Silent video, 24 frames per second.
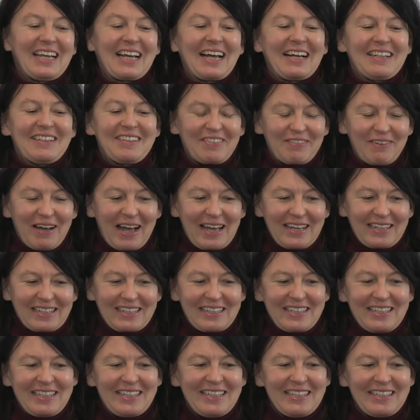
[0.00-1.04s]
ich habe zwei
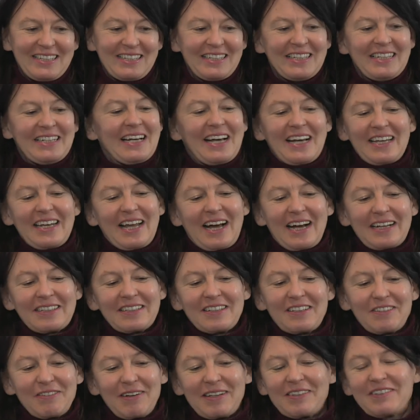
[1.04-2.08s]
Kinder, einen
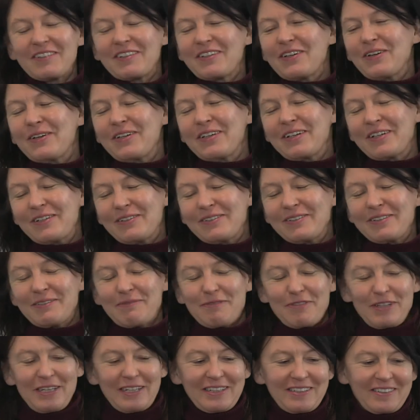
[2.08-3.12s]
28-Jährigen und einen
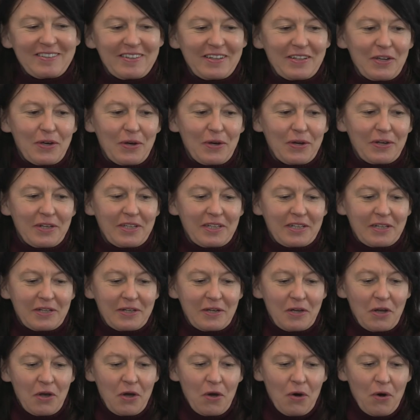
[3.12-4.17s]

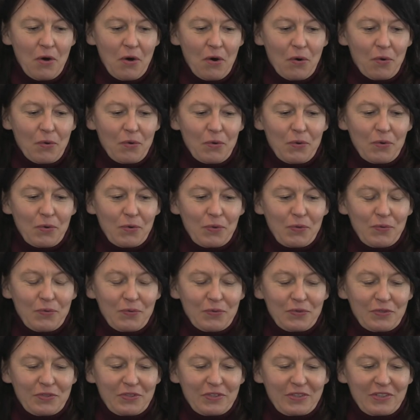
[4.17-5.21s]
14-Jährigen.
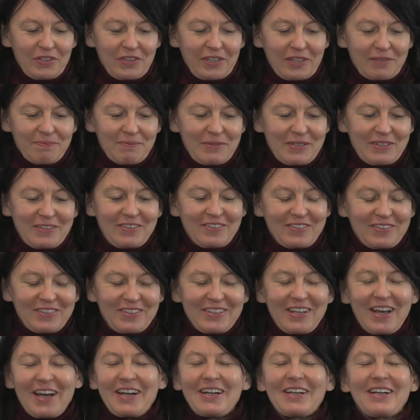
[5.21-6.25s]
Und ich meine, die
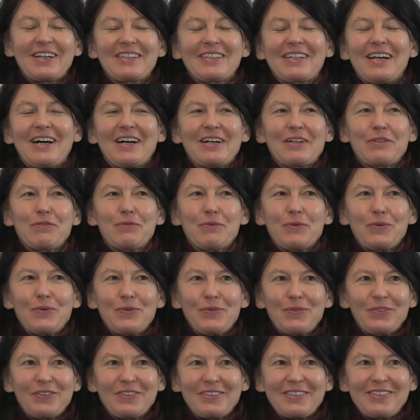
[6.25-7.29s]
sind eigentlich daran
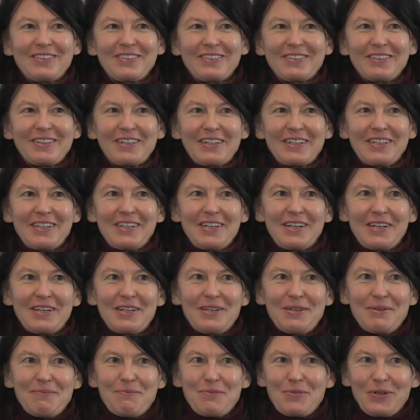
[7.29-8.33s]
gewohnt, dass sich
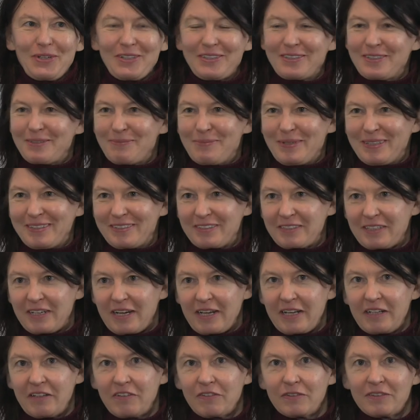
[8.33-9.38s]
ihre Mutter mit
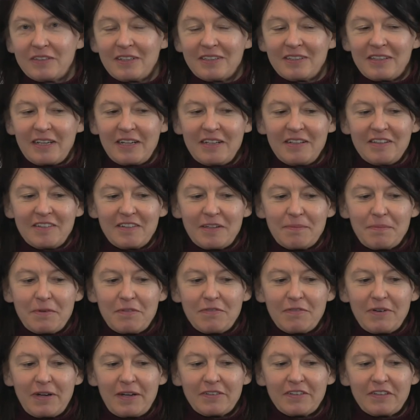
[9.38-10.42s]
Trends und Tendenzen
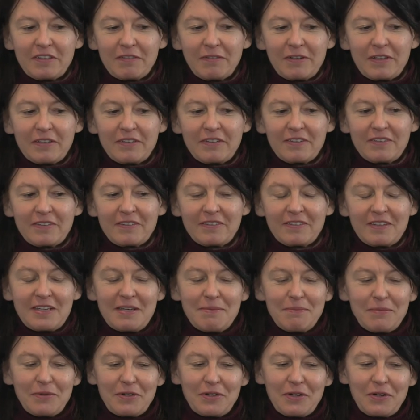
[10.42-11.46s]
befasst, was
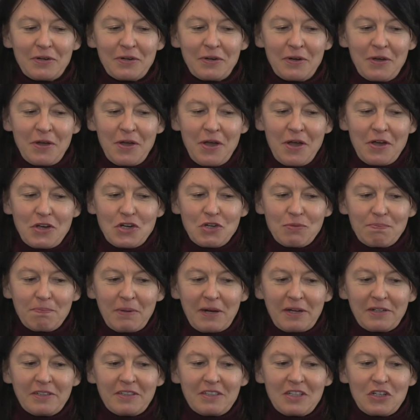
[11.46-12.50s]
immer noch
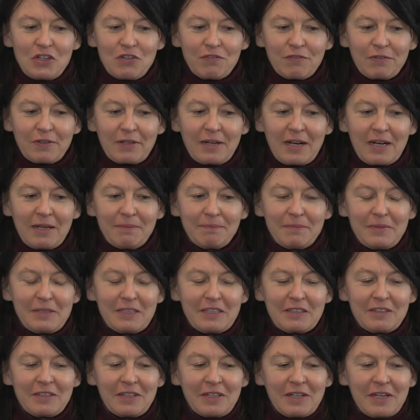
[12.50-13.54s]
spannend ist. Vor allem
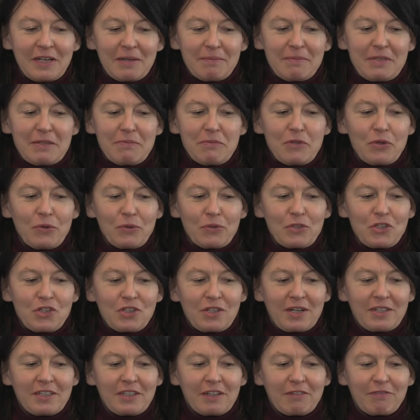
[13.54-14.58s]
mit meinem
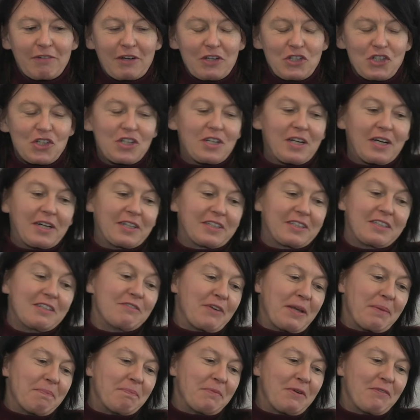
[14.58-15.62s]
Jüngsten habe ich fast eine Art einen
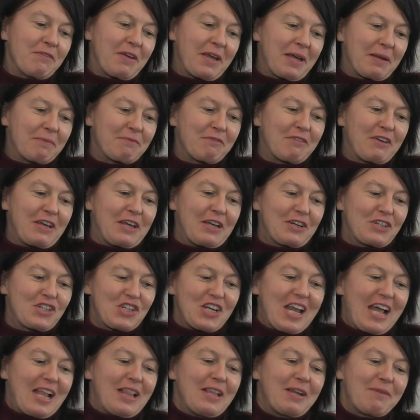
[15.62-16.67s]
Wettbewerb, wer
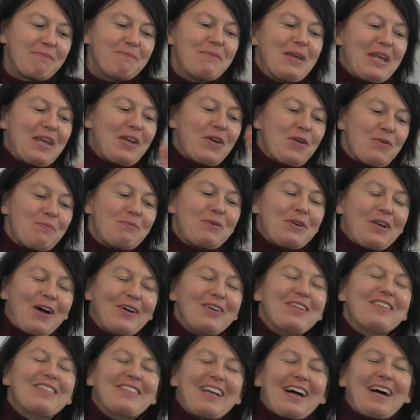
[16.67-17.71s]
schneller mehr über
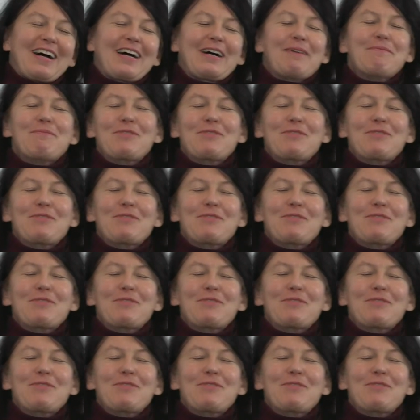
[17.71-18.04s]
neue Sachen